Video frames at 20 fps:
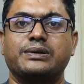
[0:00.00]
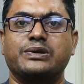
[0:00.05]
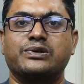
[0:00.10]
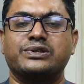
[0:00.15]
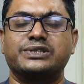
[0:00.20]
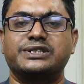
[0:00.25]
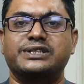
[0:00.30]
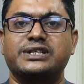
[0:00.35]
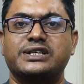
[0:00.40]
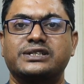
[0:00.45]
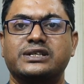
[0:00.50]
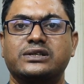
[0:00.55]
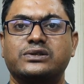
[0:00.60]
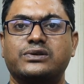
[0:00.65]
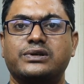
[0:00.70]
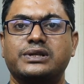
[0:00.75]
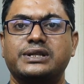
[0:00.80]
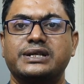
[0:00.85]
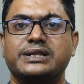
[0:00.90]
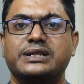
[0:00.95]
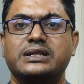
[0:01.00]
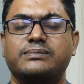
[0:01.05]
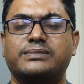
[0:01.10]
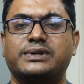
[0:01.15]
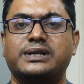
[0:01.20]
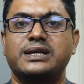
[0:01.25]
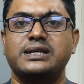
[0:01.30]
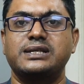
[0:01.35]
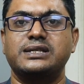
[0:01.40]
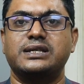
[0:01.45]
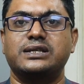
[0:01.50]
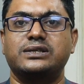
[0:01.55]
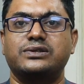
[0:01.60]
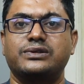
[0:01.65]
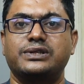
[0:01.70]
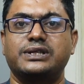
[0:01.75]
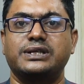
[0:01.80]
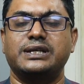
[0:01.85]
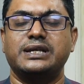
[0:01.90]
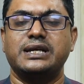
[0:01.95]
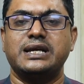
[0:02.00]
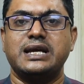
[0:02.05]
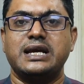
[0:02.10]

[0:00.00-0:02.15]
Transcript: কনসিডারেশন করে দেখতে পারেন যে যদি